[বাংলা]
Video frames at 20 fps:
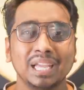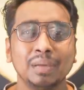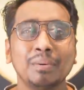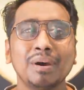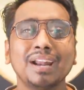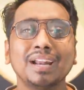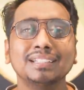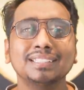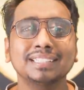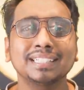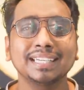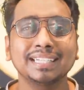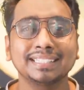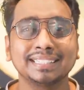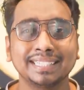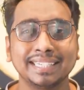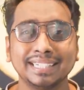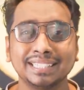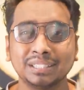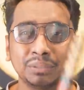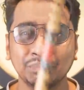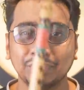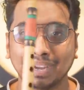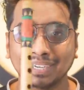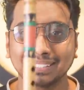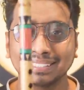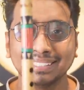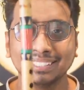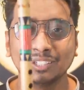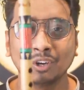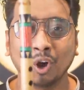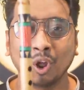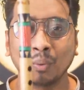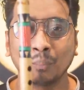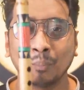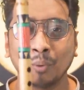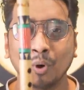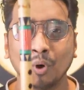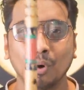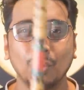এবার আজকের শেষ বাসির
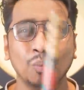গল্প